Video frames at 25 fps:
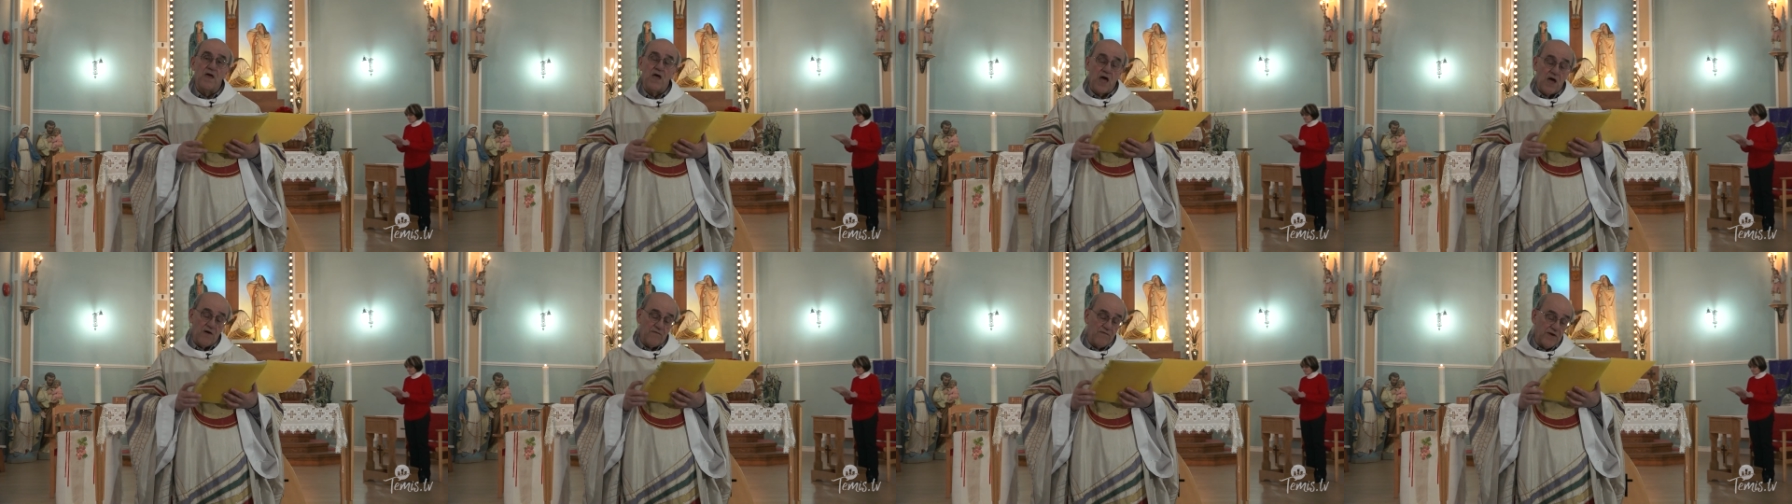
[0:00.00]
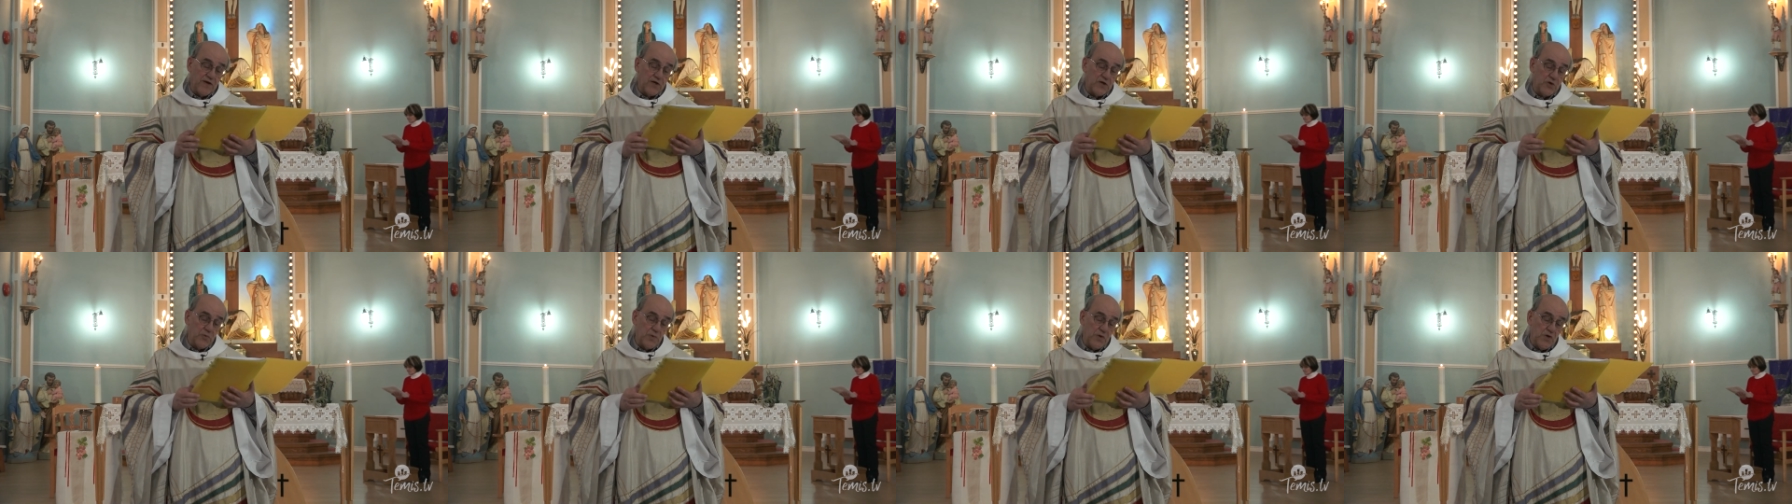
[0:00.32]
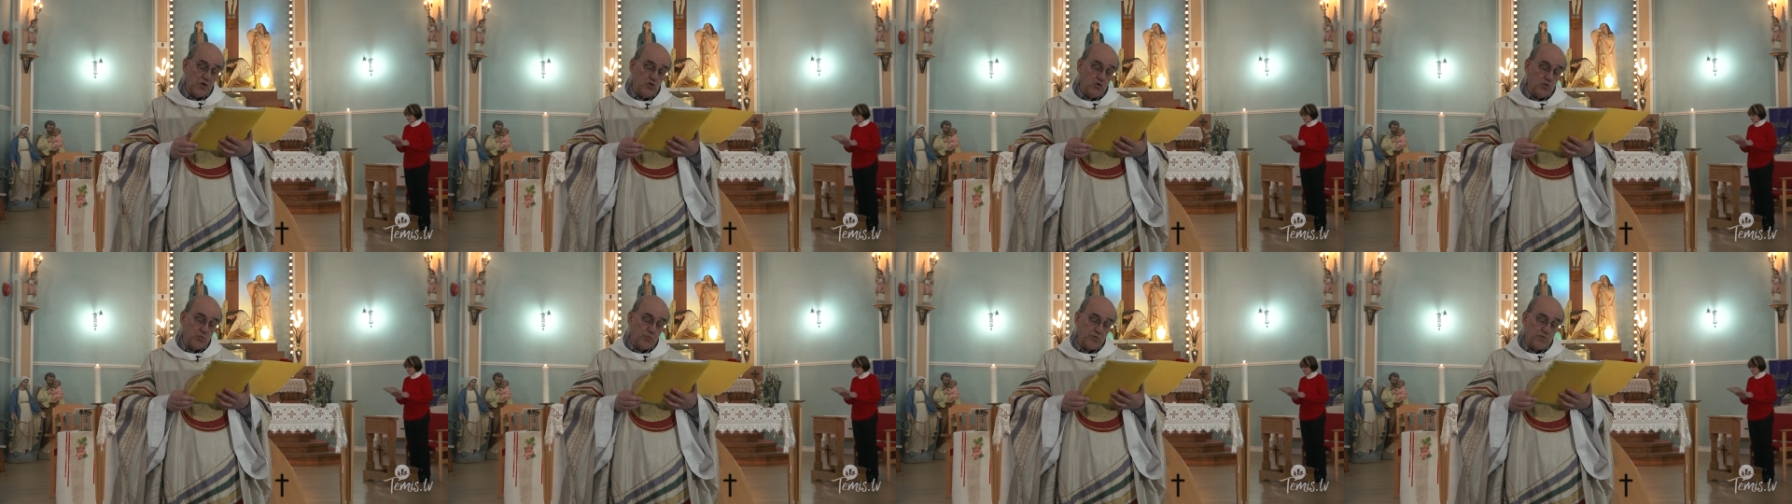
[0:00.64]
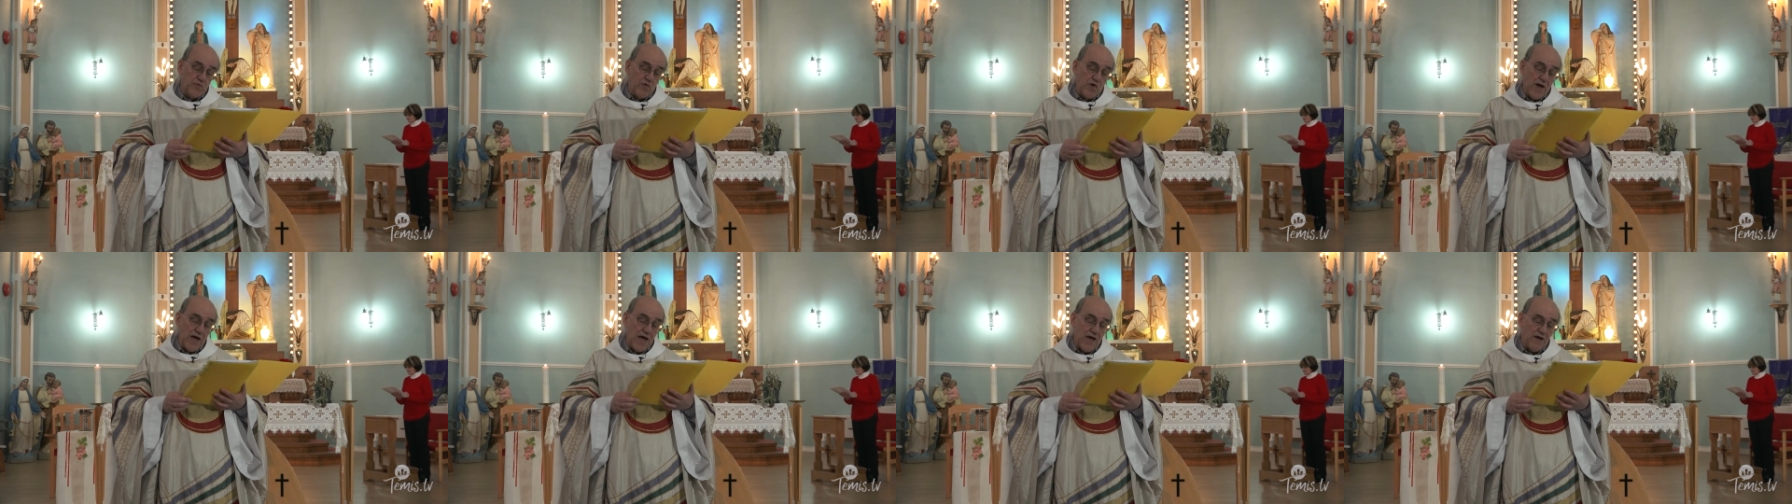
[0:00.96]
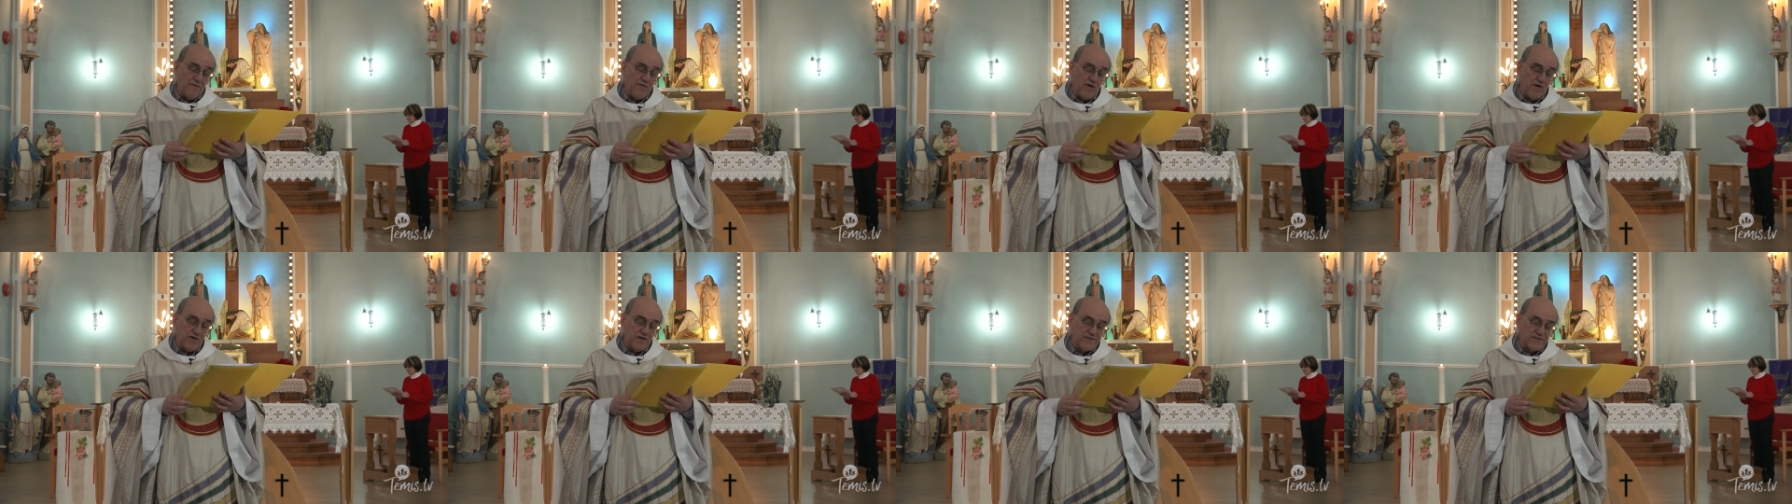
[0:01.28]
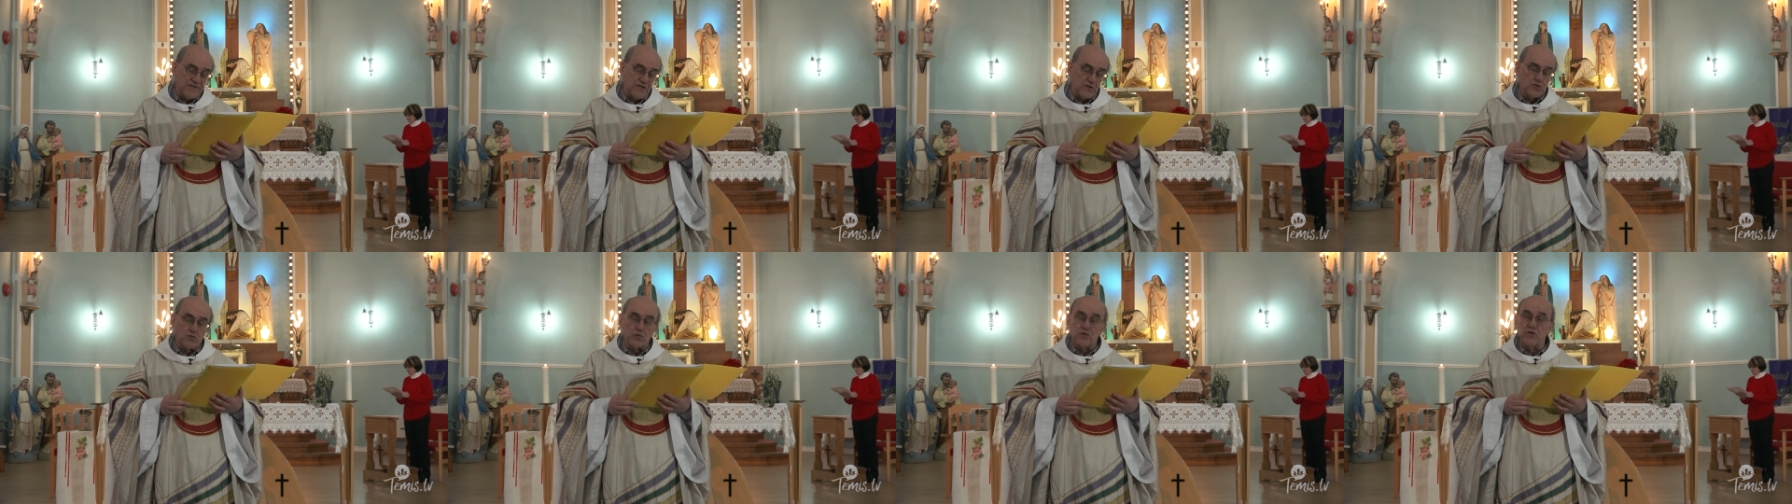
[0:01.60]
Avec lui, nous pouvons
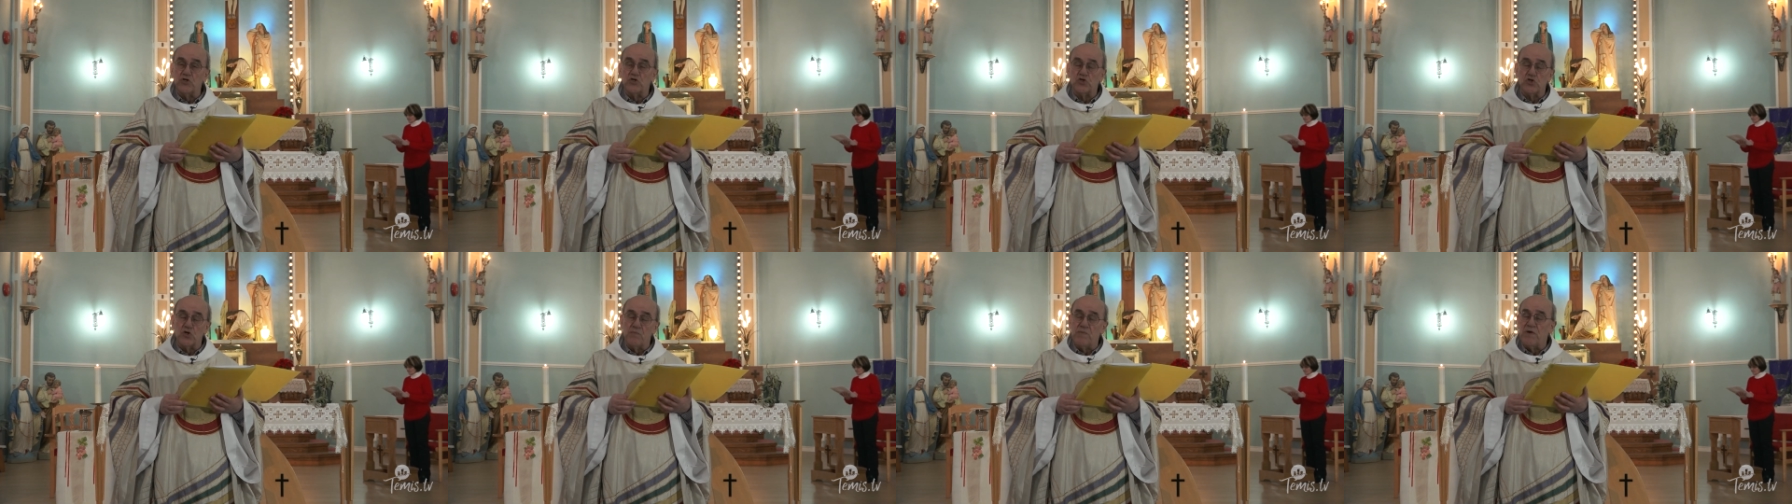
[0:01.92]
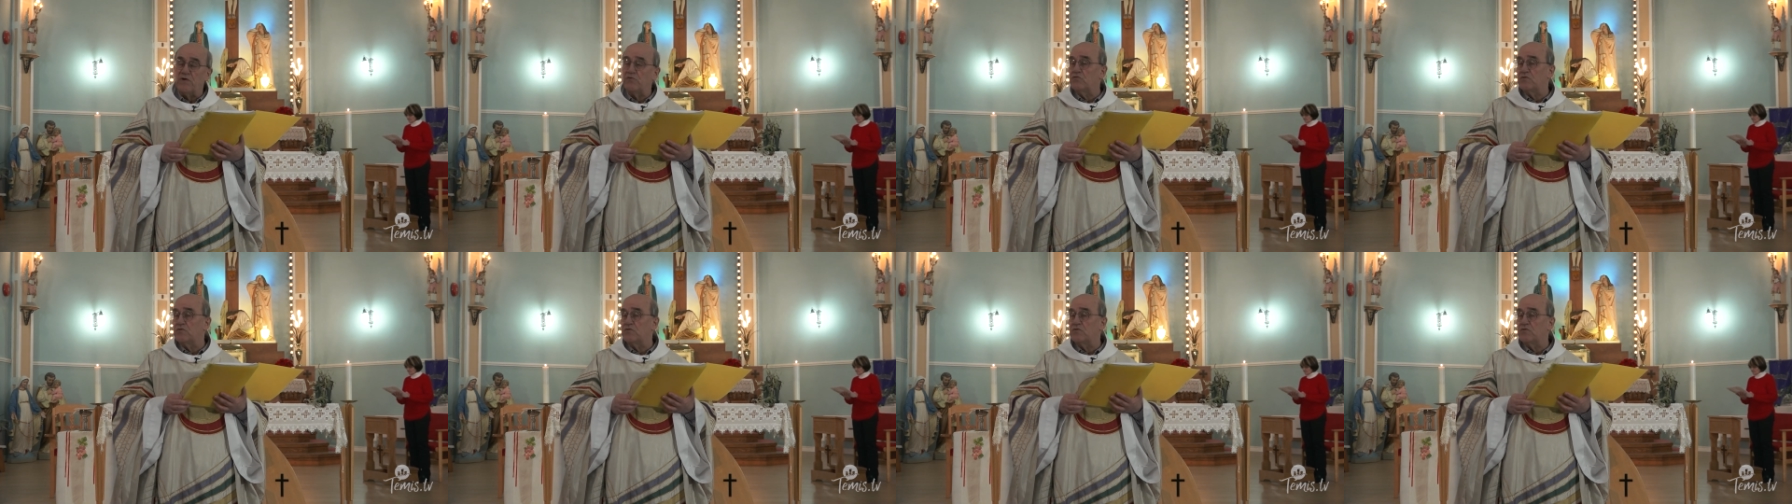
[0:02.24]
avancer sur les chemins